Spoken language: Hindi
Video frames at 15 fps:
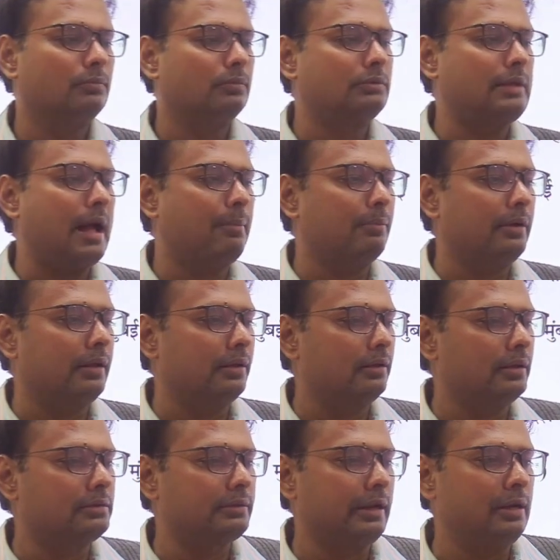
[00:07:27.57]
सामने
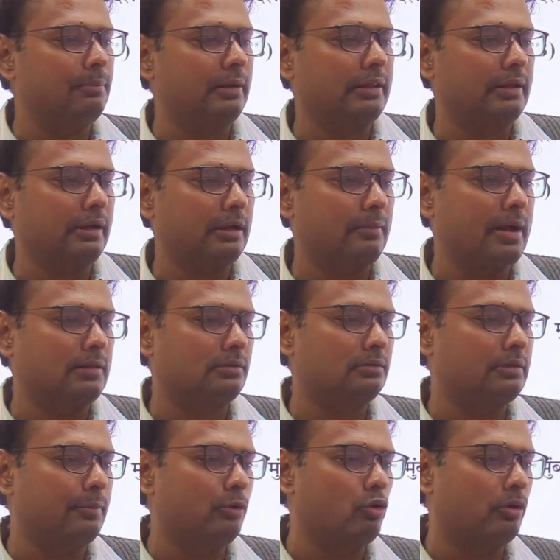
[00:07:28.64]
स्क्रीन पर दिखने के बाद
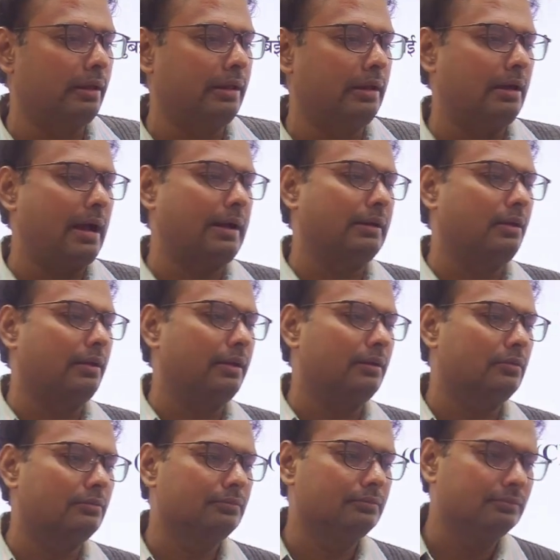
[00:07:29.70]
सभी लोग ये लगाने लगे
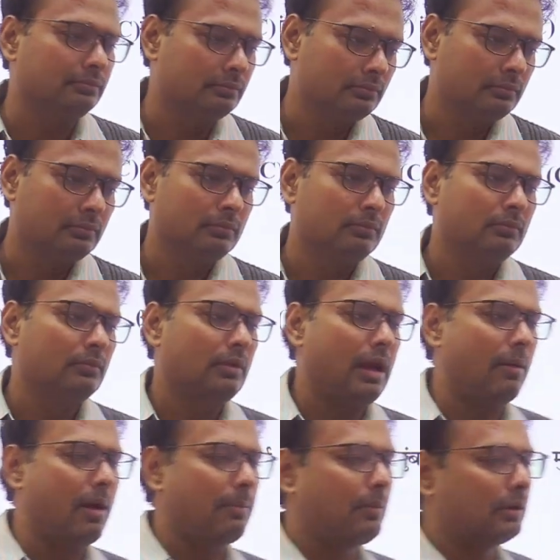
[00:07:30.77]

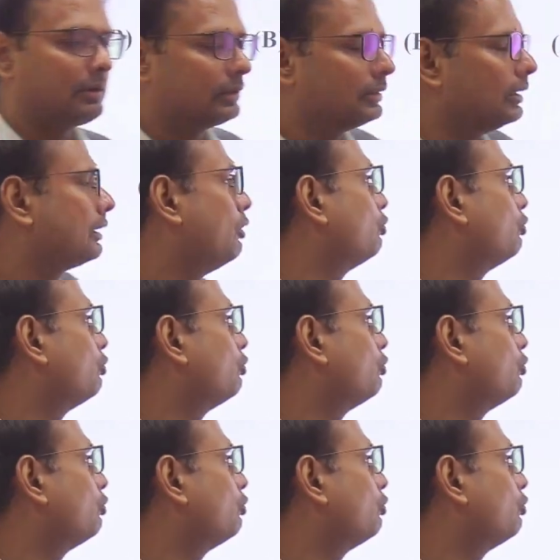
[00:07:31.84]
अब आप अठहत्तर का